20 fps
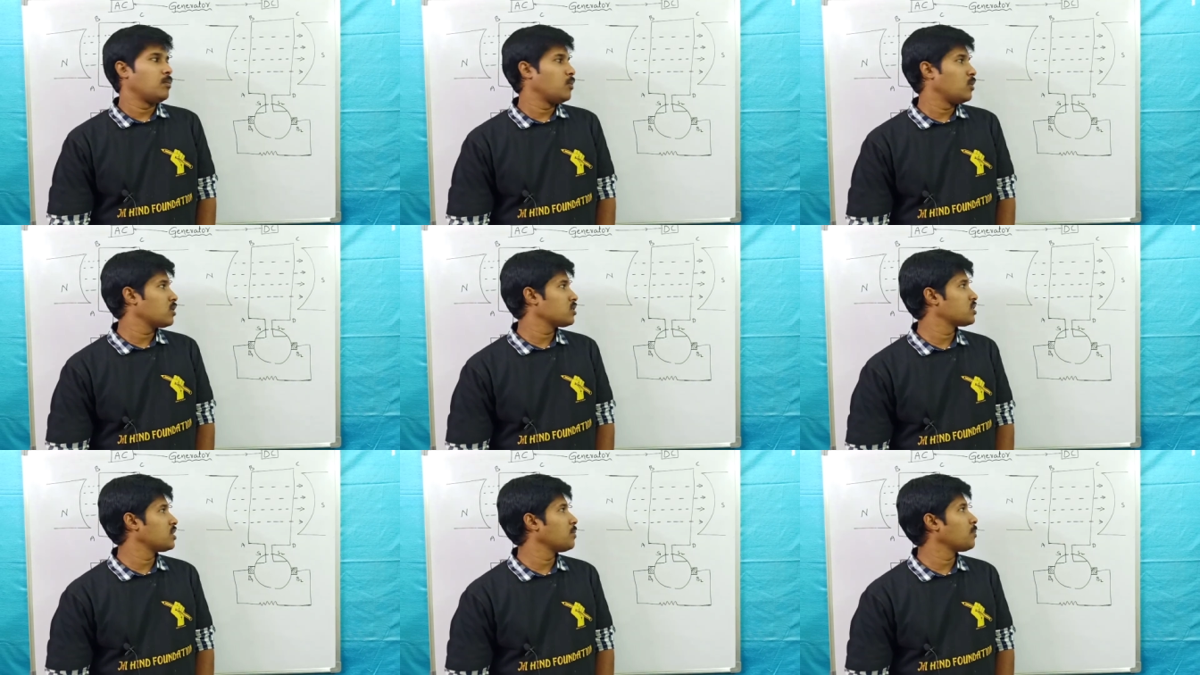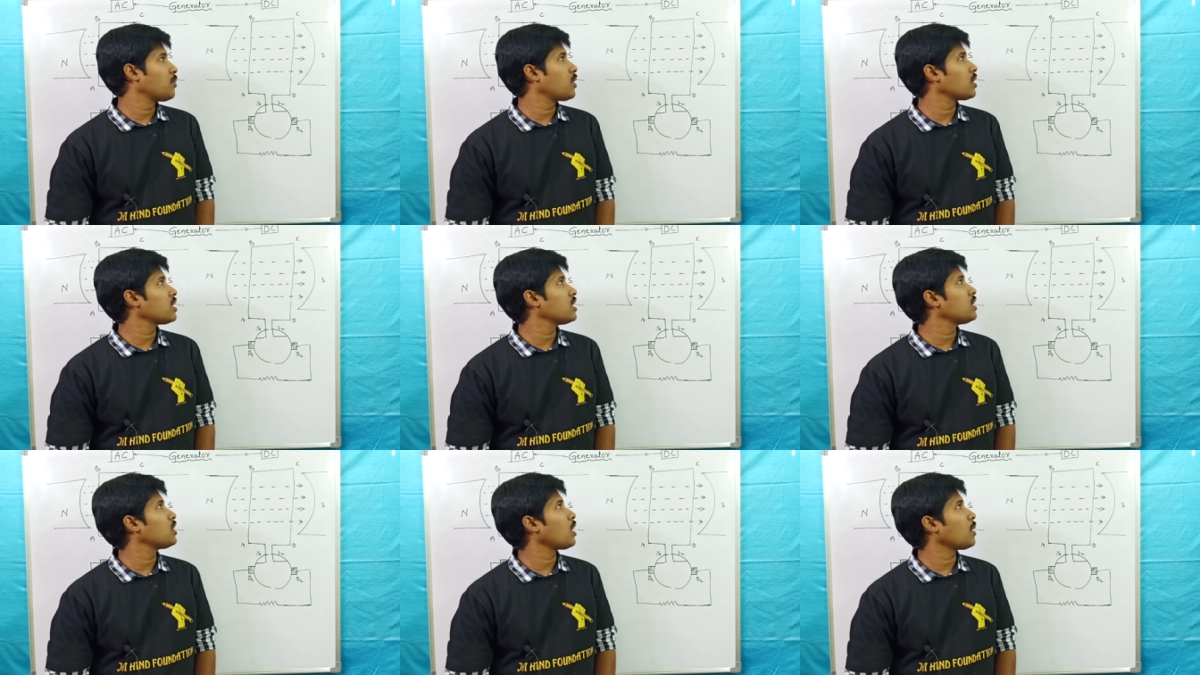మోస్ట్
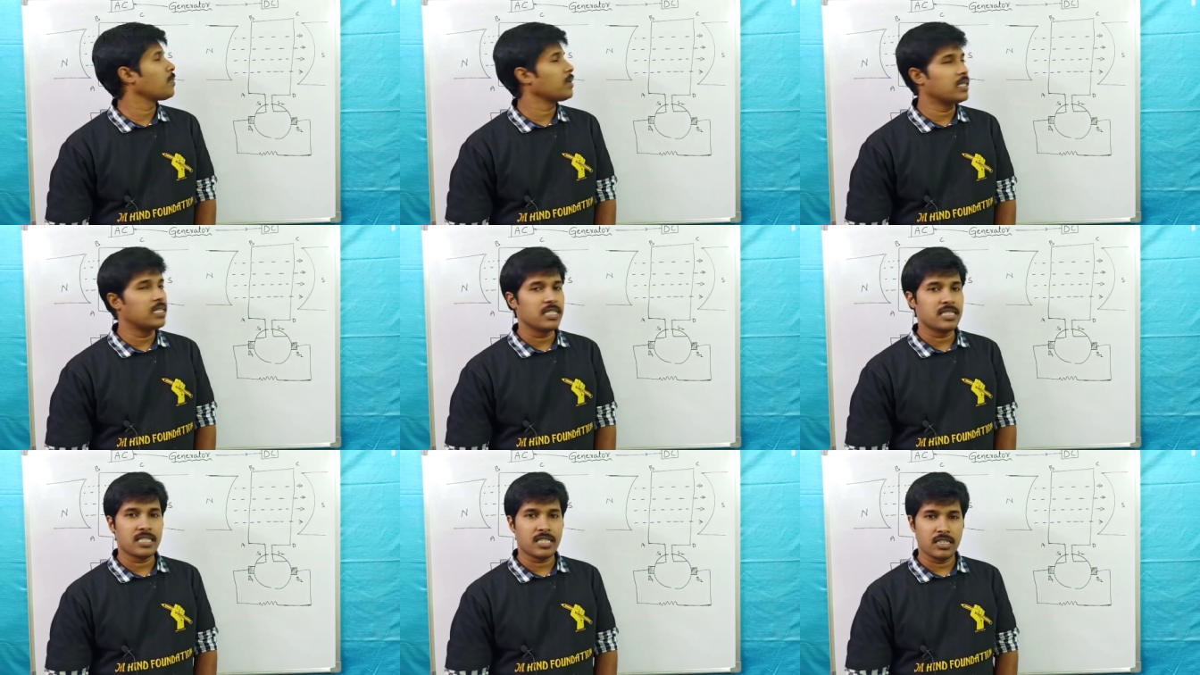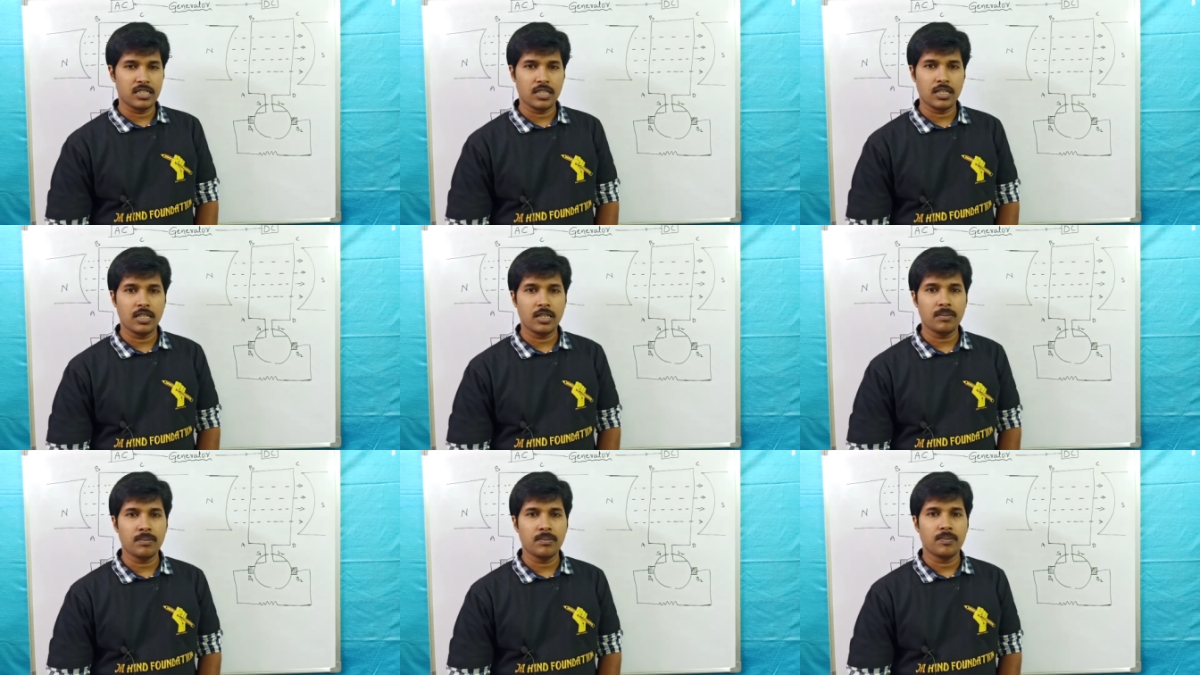ఇంపార్టెంట్ టాపిక్ డిస్కస్
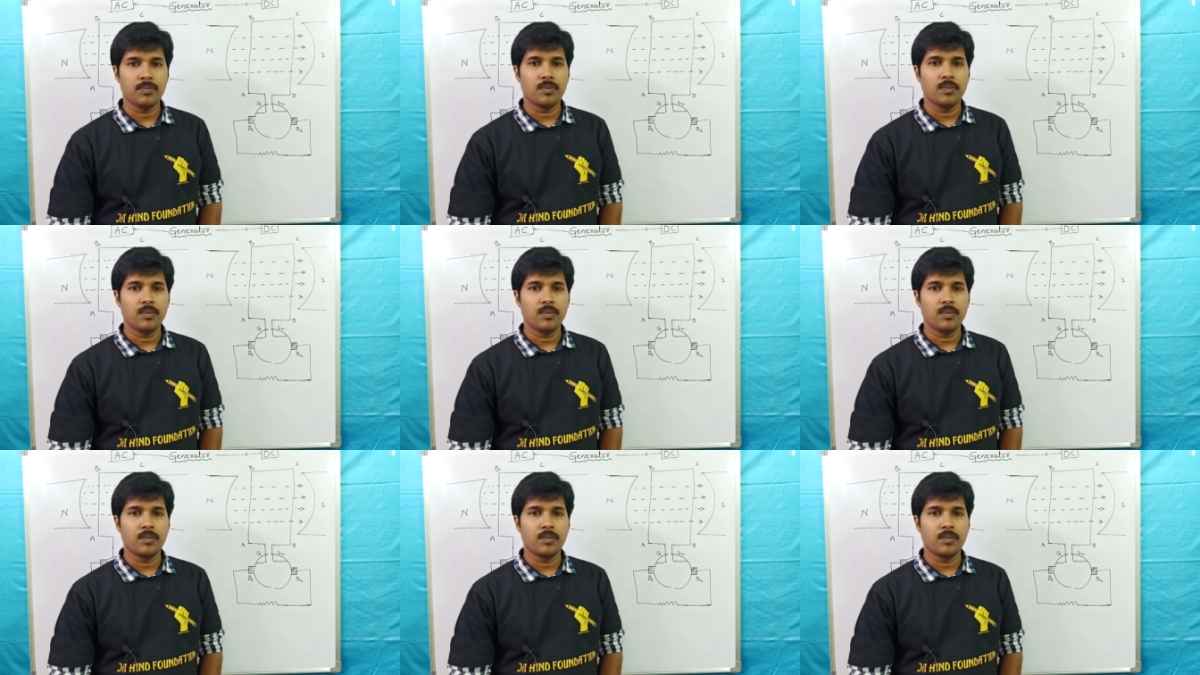చేద్దాం